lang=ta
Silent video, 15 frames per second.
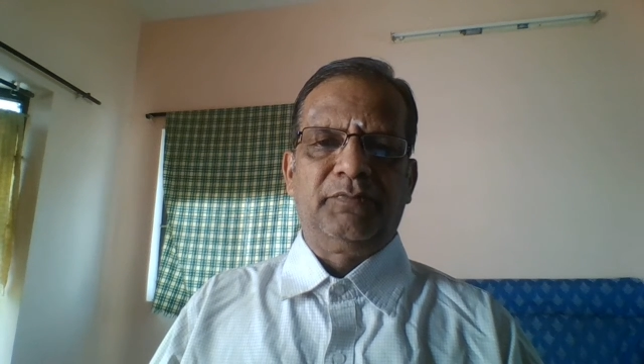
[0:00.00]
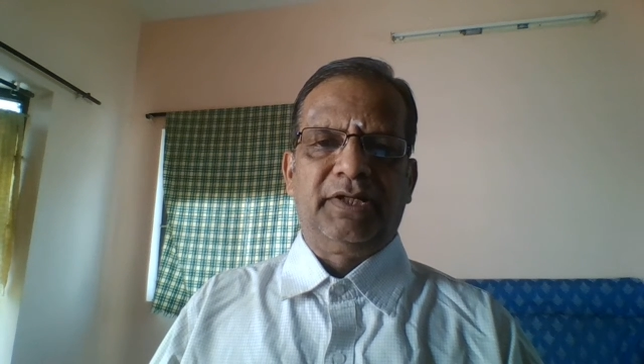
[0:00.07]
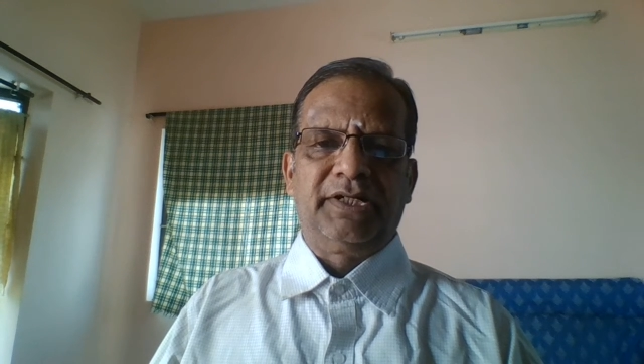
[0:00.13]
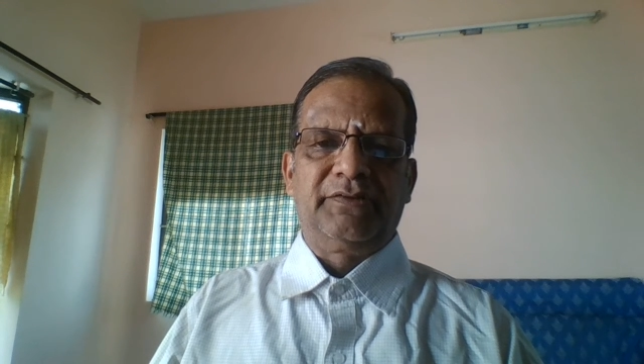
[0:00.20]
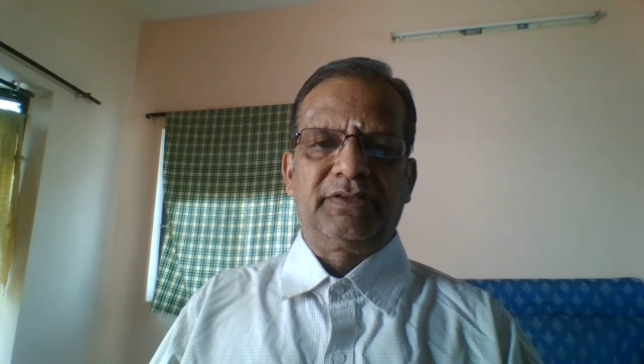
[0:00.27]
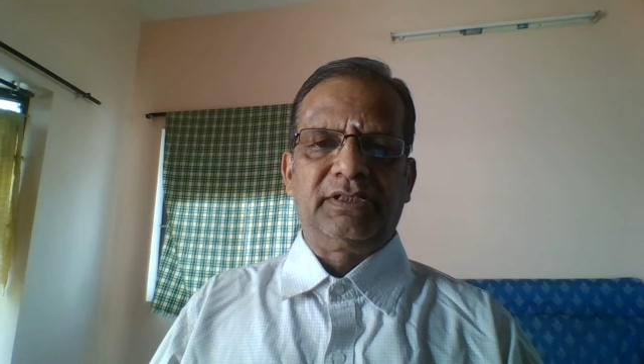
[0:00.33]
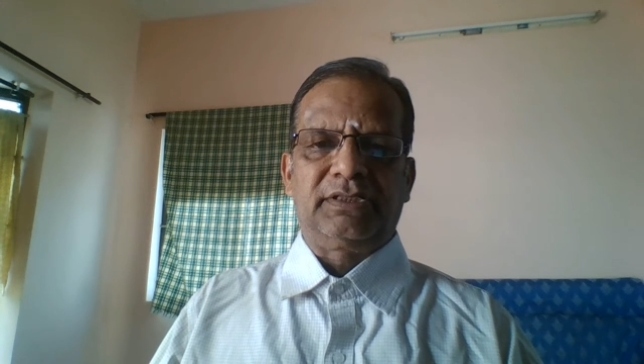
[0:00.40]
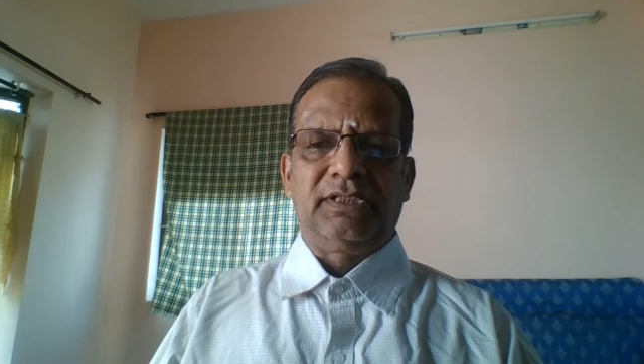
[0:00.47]

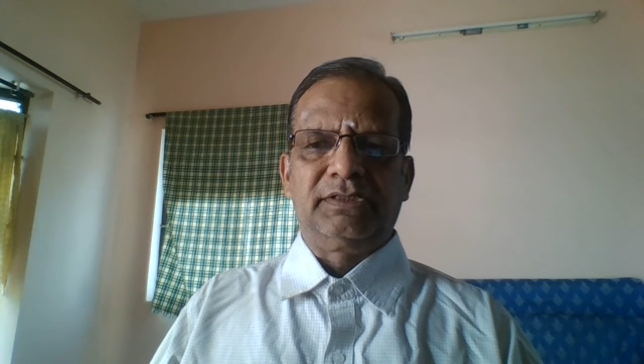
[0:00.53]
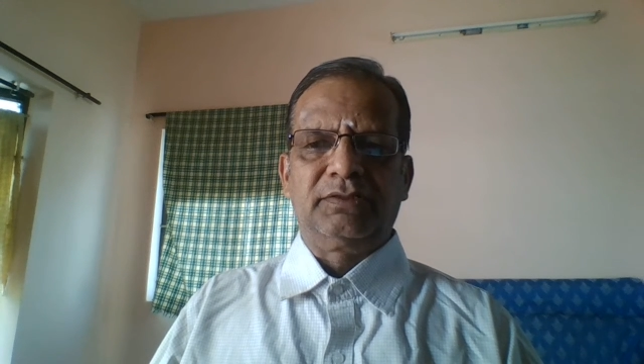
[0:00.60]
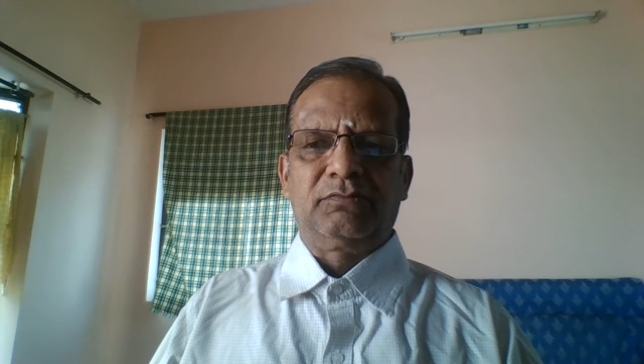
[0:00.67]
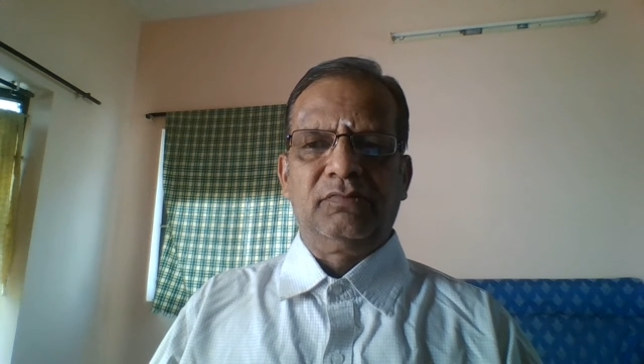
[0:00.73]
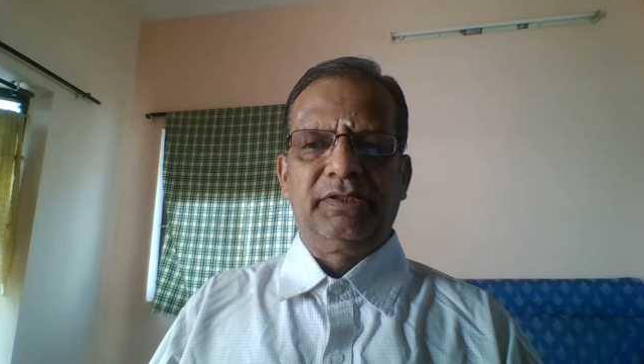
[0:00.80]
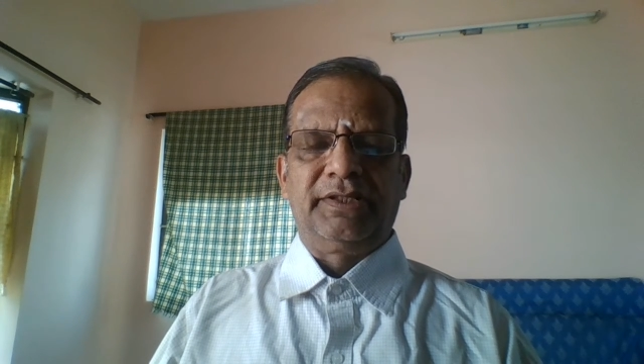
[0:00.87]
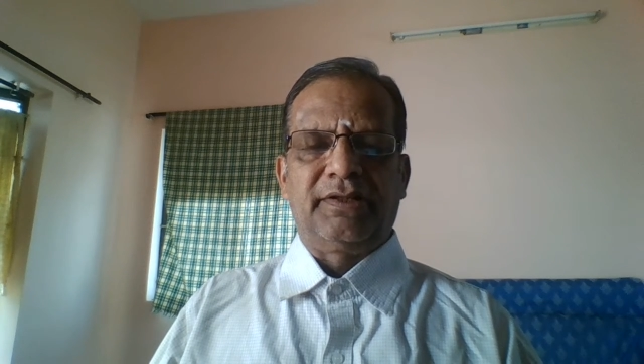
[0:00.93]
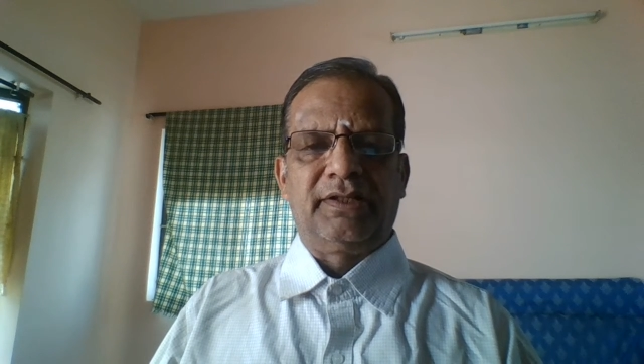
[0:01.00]
மாணவர்கள் கலந்து
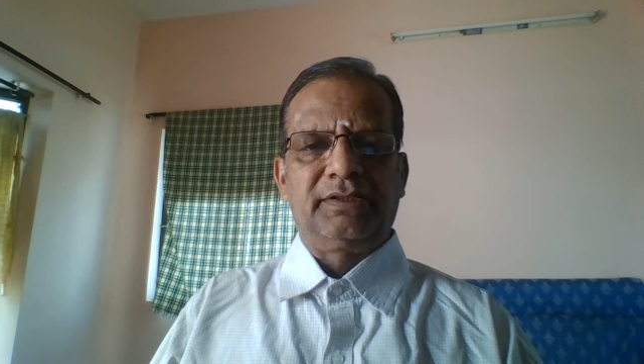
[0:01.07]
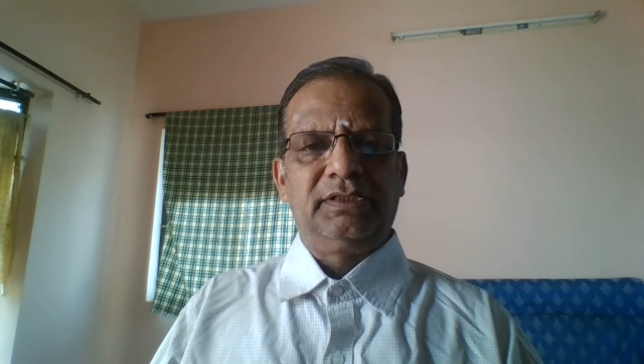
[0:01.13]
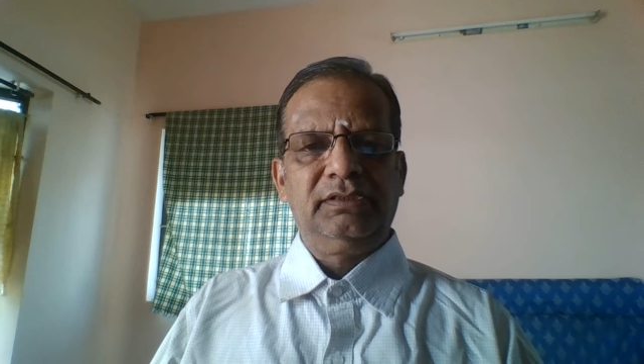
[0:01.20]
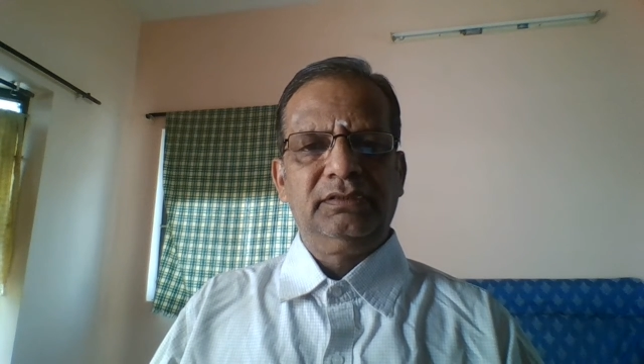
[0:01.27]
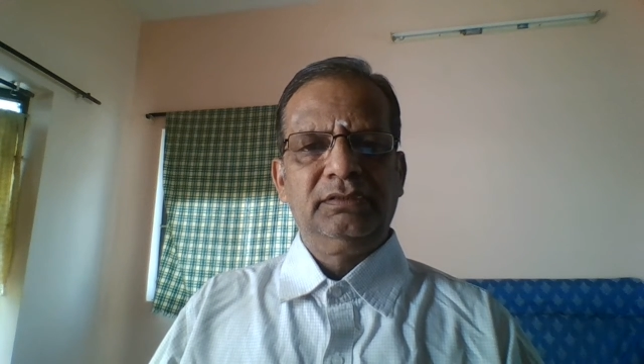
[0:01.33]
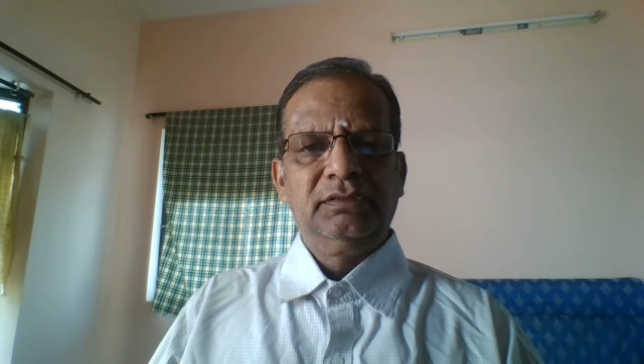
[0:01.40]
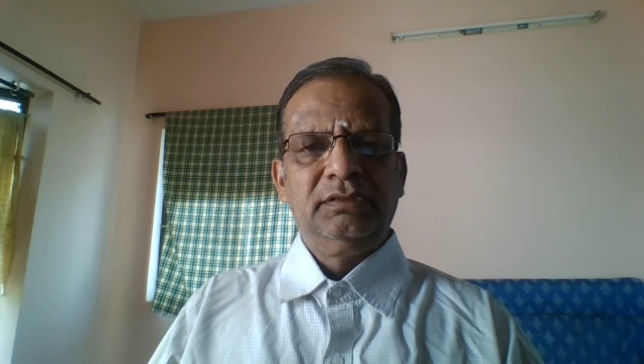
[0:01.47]
கொள்கிறார்கள்